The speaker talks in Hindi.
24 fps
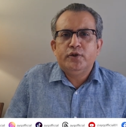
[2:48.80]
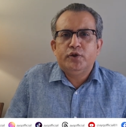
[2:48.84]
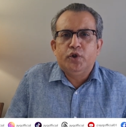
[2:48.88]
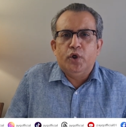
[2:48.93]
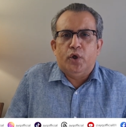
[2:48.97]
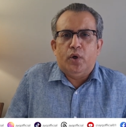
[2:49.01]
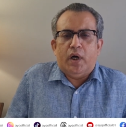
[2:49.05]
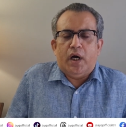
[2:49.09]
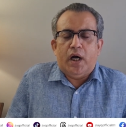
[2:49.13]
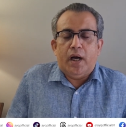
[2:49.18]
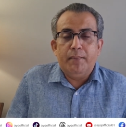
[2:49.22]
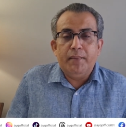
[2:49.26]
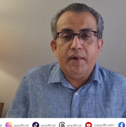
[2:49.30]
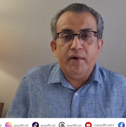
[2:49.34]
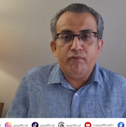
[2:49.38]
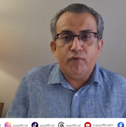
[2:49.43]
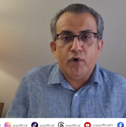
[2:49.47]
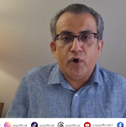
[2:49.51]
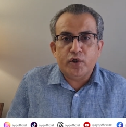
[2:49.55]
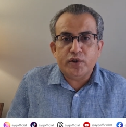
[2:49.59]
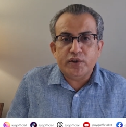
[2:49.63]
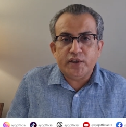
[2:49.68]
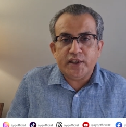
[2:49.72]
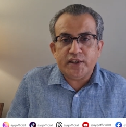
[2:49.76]
जो हमें
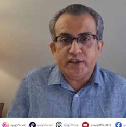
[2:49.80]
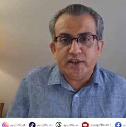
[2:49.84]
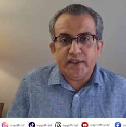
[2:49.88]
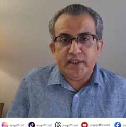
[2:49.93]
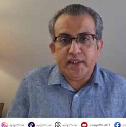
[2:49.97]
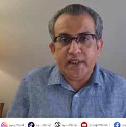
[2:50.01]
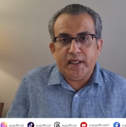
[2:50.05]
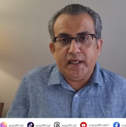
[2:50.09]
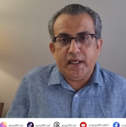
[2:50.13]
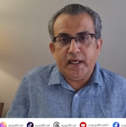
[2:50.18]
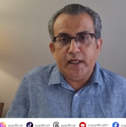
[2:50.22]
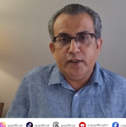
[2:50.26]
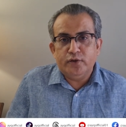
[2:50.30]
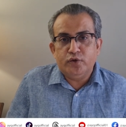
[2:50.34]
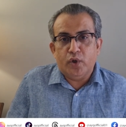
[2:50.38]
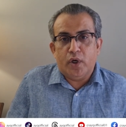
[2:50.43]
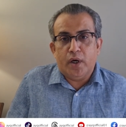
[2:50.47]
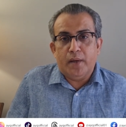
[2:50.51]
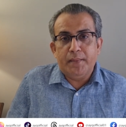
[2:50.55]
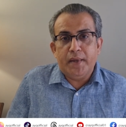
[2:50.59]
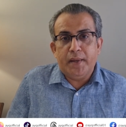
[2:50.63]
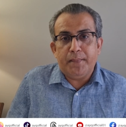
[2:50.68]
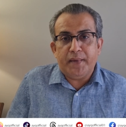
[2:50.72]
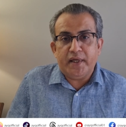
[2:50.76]
वोट देते हैं जो
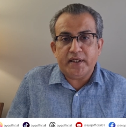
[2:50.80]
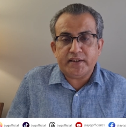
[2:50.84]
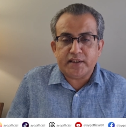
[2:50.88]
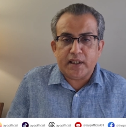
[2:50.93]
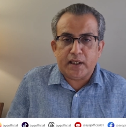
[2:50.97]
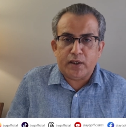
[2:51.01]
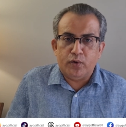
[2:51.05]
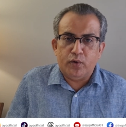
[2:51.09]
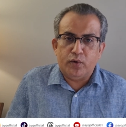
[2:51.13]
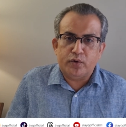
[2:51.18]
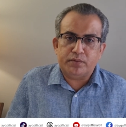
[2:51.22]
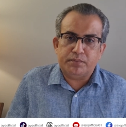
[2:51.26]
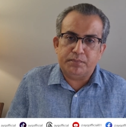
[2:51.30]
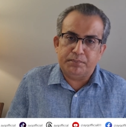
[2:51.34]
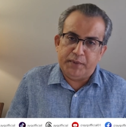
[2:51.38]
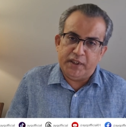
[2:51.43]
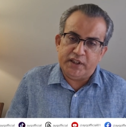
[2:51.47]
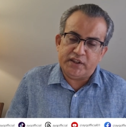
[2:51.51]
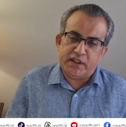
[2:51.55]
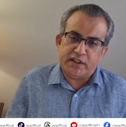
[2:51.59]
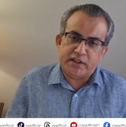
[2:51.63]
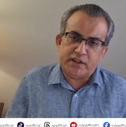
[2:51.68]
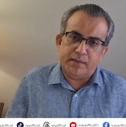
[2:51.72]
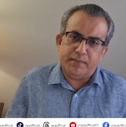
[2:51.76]
हमें बेहतर लोग
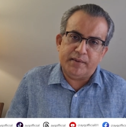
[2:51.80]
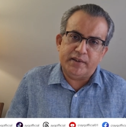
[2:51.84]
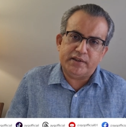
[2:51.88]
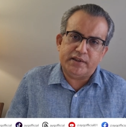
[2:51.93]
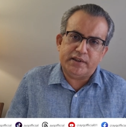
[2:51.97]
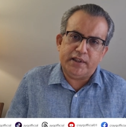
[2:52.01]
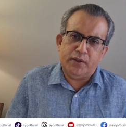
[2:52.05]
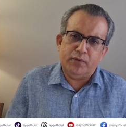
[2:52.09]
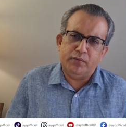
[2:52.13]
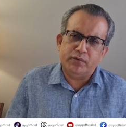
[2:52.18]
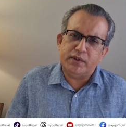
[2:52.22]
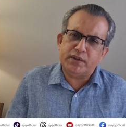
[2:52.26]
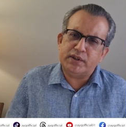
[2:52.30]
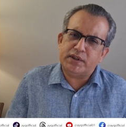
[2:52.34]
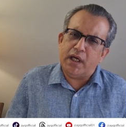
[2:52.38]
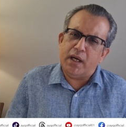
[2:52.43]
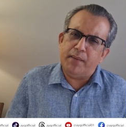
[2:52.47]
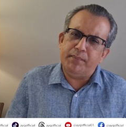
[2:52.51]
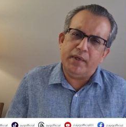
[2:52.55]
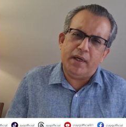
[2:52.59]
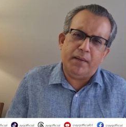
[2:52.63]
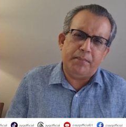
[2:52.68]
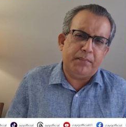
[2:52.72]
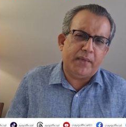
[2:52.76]
बेहतर समझते हैं उनके
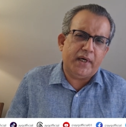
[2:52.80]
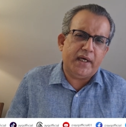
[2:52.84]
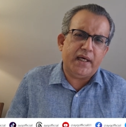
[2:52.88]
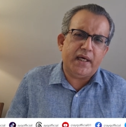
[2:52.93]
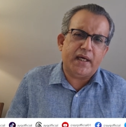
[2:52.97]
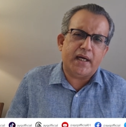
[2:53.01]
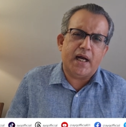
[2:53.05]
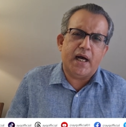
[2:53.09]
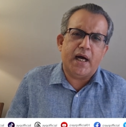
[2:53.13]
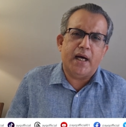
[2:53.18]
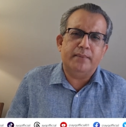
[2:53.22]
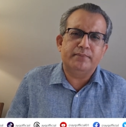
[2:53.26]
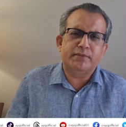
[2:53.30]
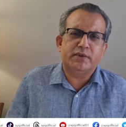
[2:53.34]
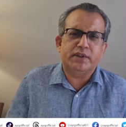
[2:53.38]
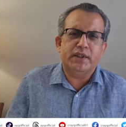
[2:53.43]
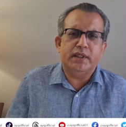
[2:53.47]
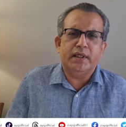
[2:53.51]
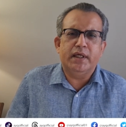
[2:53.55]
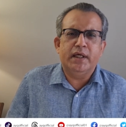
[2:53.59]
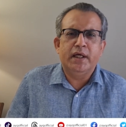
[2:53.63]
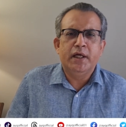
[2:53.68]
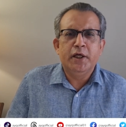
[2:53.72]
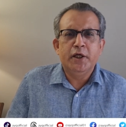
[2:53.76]
सामने हम बड़े आराम
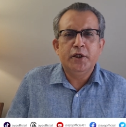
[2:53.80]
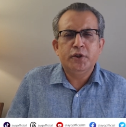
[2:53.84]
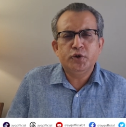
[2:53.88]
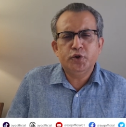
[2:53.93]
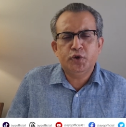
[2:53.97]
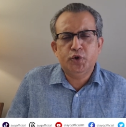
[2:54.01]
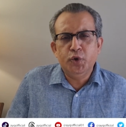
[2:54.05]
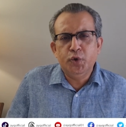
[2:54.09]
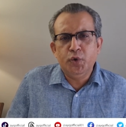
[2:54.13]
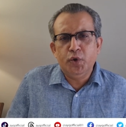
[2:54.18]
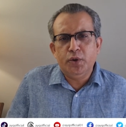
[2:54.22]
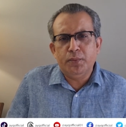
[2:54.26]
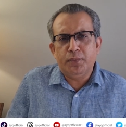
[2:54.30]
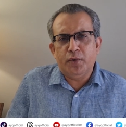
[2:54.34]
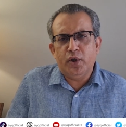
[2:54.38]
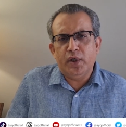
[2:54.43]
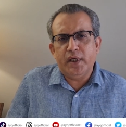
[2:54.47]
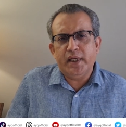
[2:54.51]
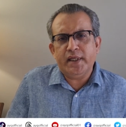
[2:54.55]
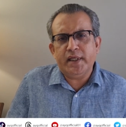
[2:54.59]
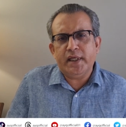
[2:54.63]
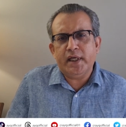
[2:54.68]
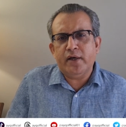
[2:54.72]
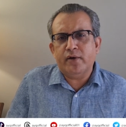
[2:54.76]
से झूठ
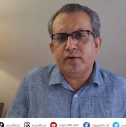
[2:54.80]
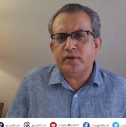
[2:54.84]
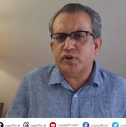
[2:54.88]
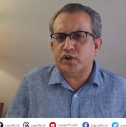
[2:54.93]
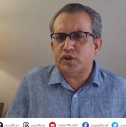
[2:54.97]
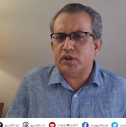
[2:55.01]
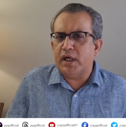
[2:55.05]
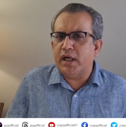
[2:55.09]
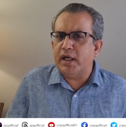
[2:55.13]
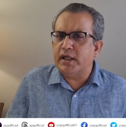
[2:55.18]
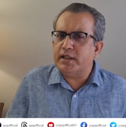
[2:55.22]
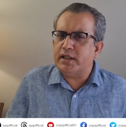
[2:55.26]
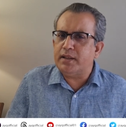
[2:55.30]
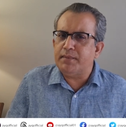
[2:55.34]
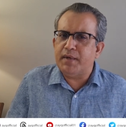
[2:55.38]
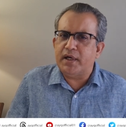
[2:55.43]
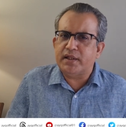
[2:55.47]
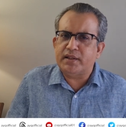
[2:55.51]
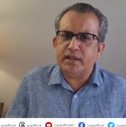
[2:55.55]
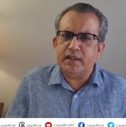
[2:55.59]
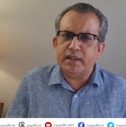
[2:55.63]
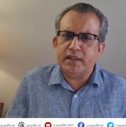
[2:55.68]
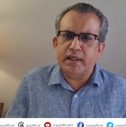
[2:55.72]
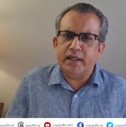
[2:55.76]
बोलेंगे और इस तरह की
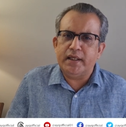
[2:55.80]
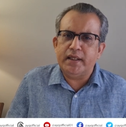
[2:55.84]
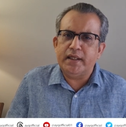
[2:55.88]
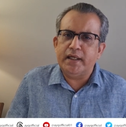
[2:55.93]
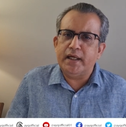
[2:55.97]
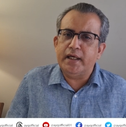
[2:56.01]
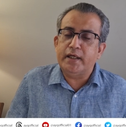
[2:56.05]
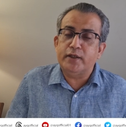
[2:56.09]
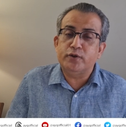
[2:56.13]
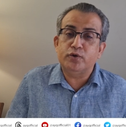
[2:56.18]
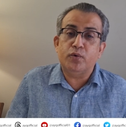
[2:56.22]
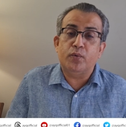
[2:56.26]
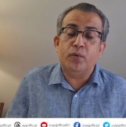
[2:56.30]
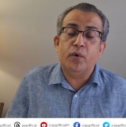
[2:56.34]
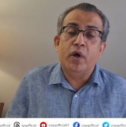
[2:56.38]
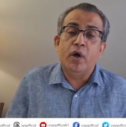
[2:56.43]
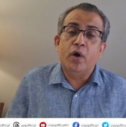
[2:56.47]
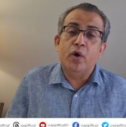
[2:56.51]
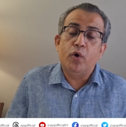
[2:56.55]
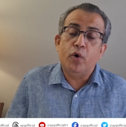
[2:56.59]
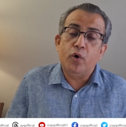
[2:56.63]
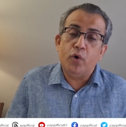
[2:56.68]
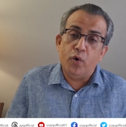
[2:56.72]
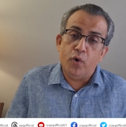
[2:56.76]
बातें करेंगे कि जो
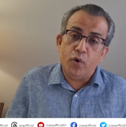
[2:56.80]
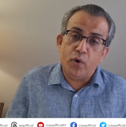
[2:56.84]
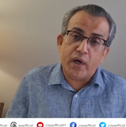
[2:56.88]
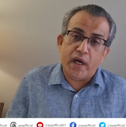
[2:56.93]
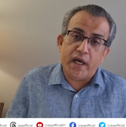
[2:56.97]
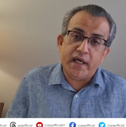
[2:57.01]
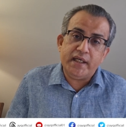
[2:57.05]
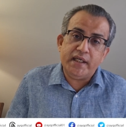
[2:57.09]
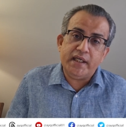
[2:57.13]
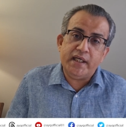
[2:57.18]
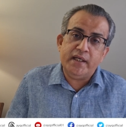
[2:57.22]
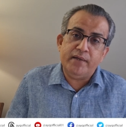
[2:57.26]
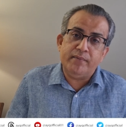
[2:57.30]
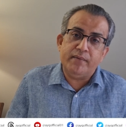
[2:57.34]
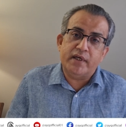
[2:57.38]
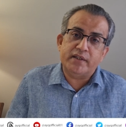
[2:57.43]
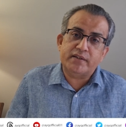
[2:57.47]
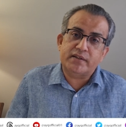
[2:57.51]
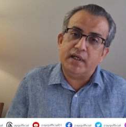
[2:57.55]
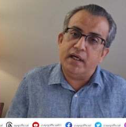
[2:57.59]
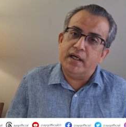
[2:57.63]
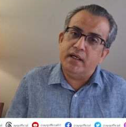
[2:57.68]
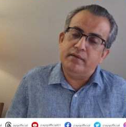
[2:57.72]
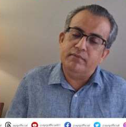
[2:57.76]
होगा ही नहीं
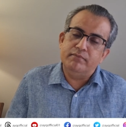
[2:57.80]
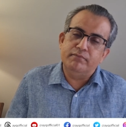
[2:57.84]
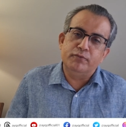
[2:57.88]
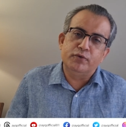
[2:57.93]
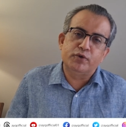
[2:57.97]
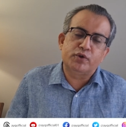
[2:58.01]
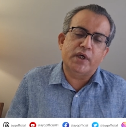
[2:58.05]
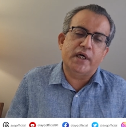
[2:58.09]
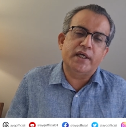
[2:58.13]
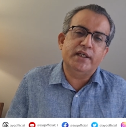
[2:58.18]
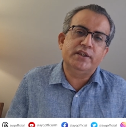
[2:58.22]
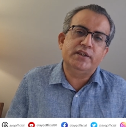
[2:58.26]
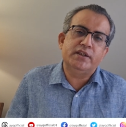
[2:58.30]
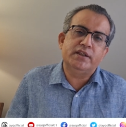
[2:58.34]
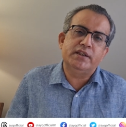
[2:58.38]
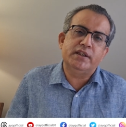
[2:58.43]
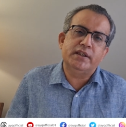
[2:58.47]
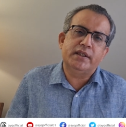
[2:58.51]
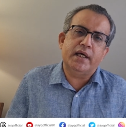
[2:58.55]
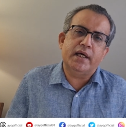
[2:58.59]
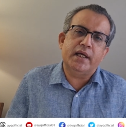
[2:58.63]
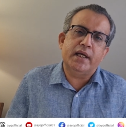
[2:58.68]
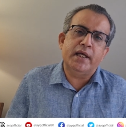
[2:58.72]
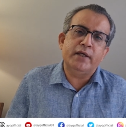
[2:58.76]
वैसा वो सारी
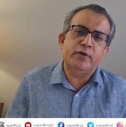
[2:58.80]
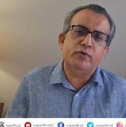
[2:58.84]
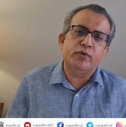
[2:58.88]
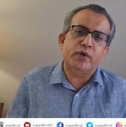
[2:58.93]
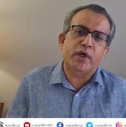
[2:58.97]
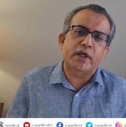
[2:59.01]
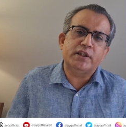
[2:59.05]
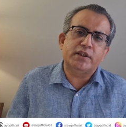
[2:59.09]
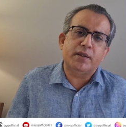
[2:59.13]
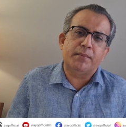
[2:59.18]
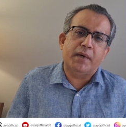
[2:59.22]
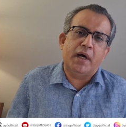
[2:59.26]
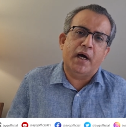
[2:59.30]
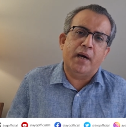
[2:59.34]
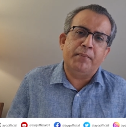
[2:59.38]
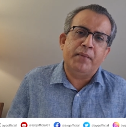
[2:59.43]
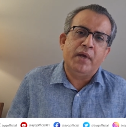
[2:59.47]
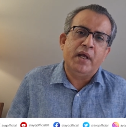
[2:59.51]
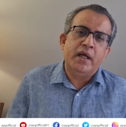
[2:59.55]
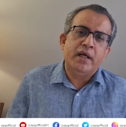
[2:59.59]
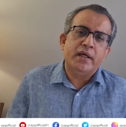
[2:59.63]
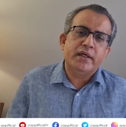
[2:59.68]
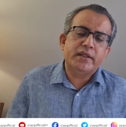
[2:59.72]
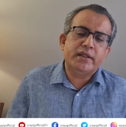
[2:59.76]
चीजें कह रहे हैं क्योंकि जब
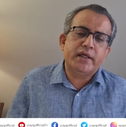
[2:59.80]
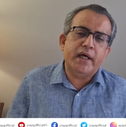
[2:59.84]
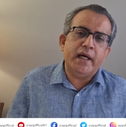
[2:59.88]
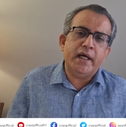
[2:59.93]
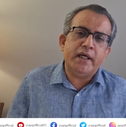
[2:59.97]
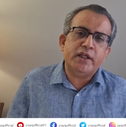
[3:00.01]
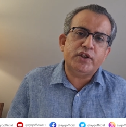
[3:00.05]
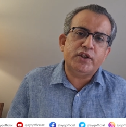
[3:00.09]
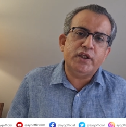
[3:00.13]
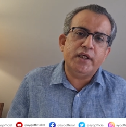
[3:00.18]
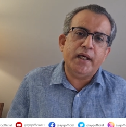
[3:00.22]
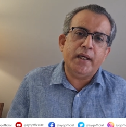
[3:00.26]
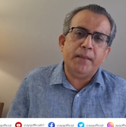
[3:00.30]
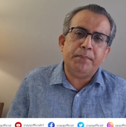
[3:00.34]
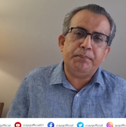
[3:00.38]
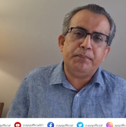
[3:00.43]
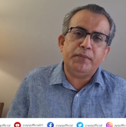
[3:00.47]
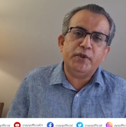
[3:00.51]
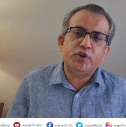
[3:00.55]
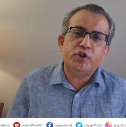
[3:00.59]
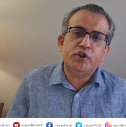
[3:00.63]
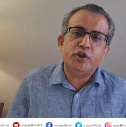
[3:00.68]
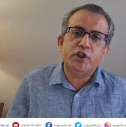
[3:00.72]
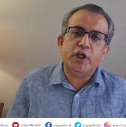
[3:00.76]
आप गए
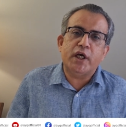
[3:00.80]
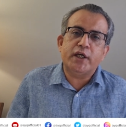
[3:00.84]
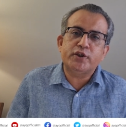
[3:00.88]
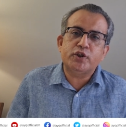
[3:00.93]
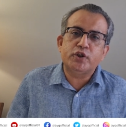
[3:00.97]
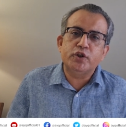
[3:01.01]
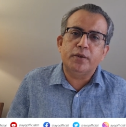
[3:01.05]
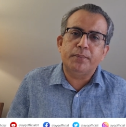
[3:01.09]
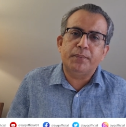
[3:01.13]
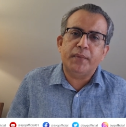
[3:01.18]
थे छियासी